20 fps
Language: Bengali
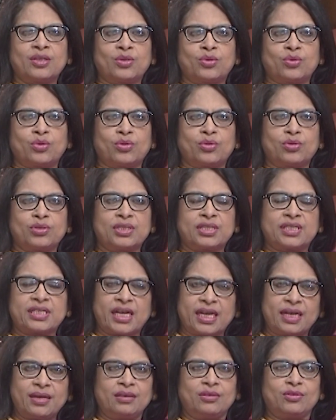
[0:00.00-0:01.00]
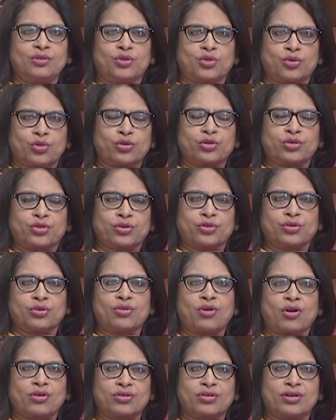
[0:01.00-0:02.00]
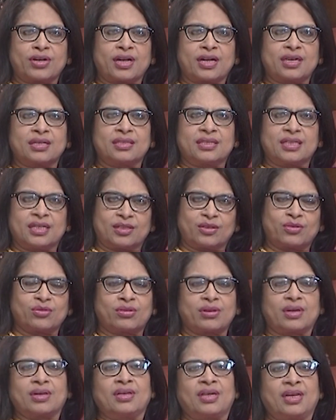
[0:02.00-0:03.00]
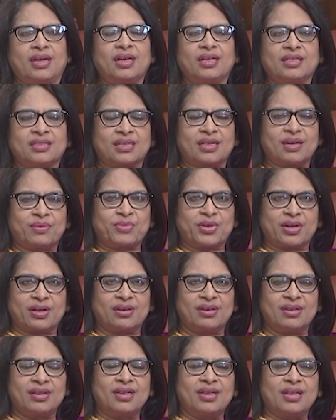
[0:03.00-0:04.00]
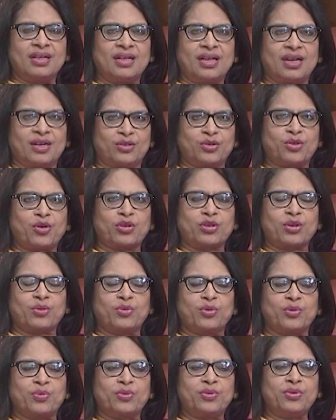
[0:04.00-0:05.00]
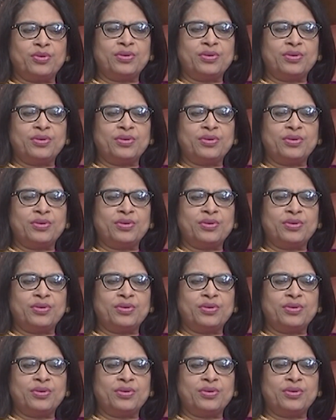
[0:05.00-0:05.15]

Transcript: তো সেই ছোট ছোট ঘটনার তিক্ততা নিয়ে আজকে আমরা একটু কথা বলবো